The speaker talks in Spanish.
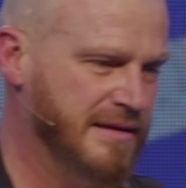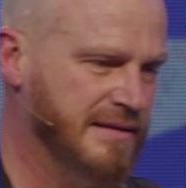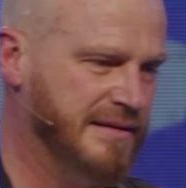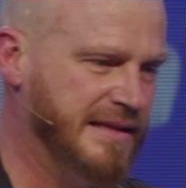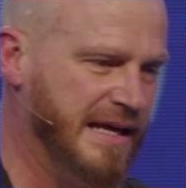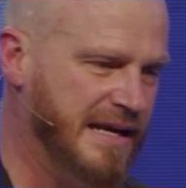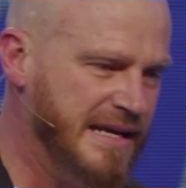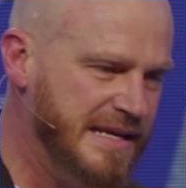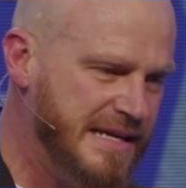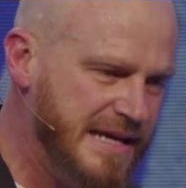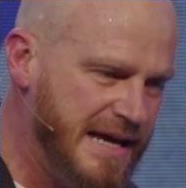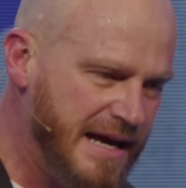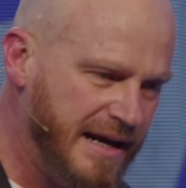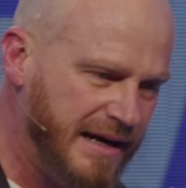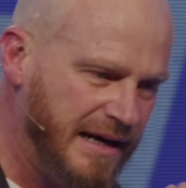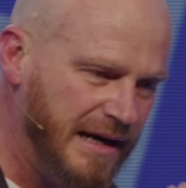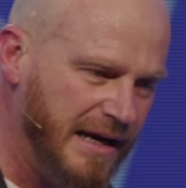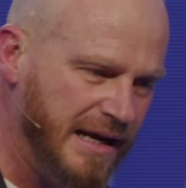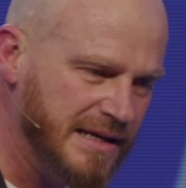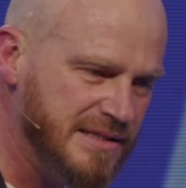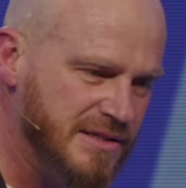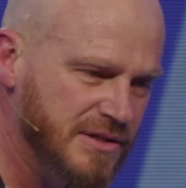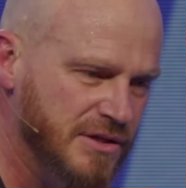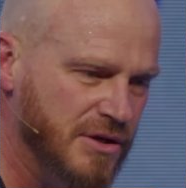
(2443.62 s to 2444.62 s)
tenía
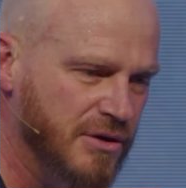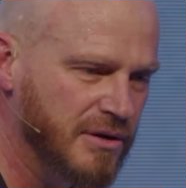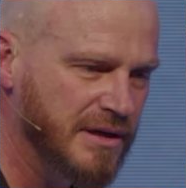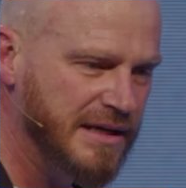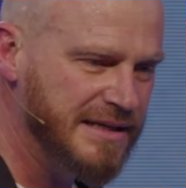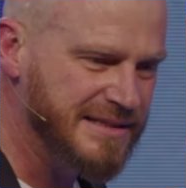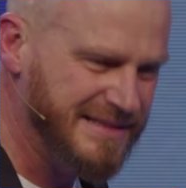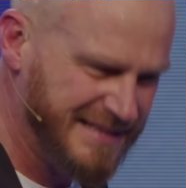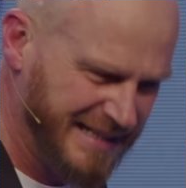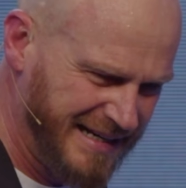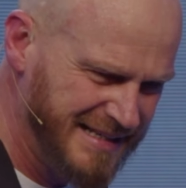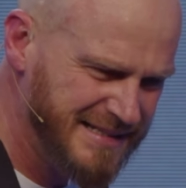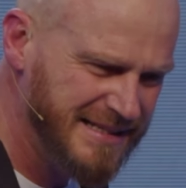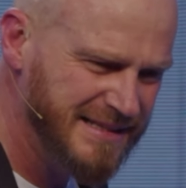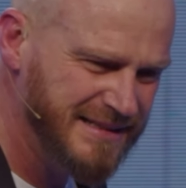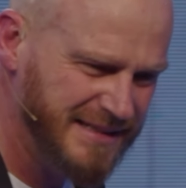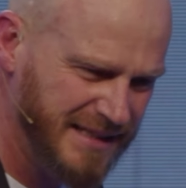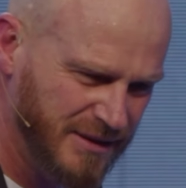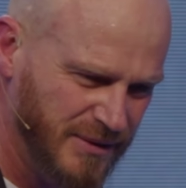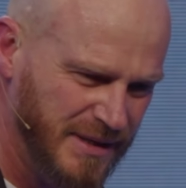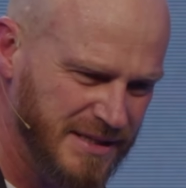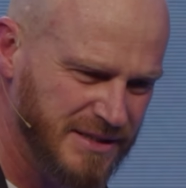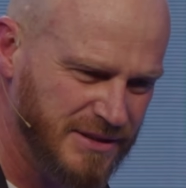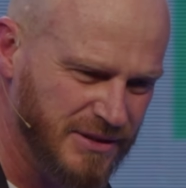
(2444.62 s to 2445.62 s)
relaciones. ¿Tiene
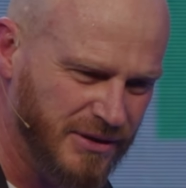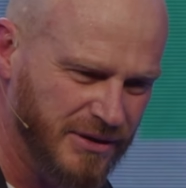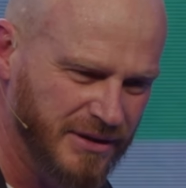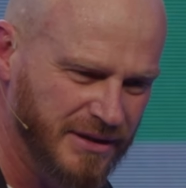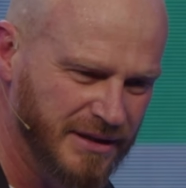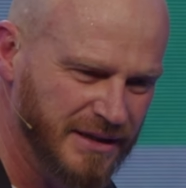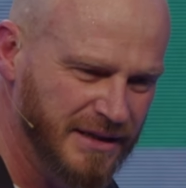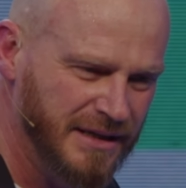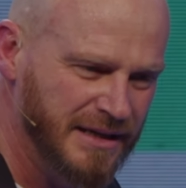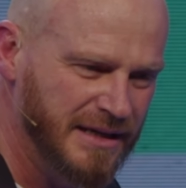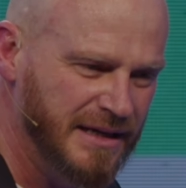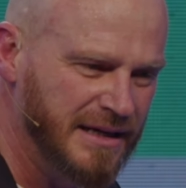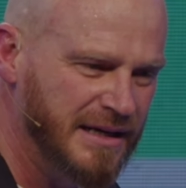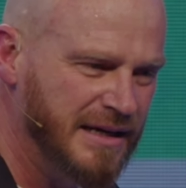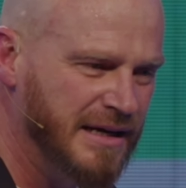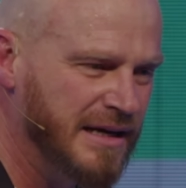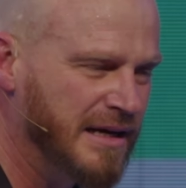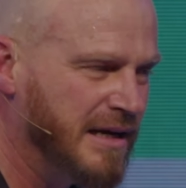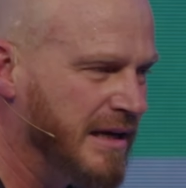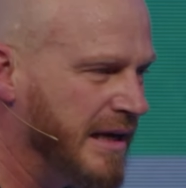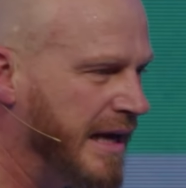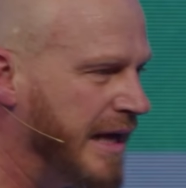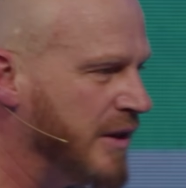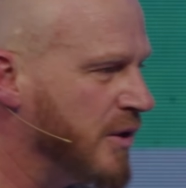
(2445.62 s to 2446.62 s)
sentido esto?
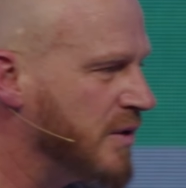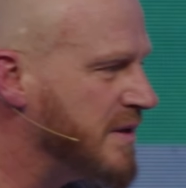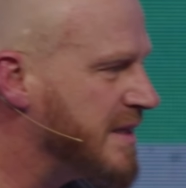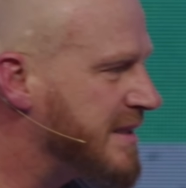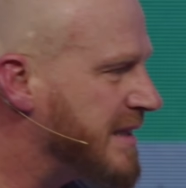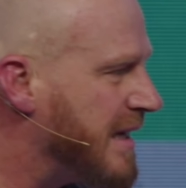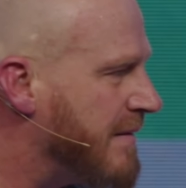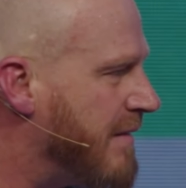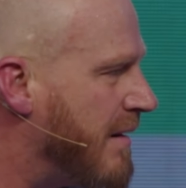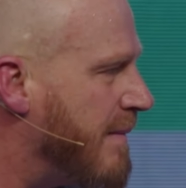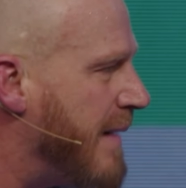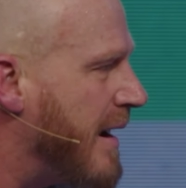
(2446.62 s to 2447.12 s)
En donde estaba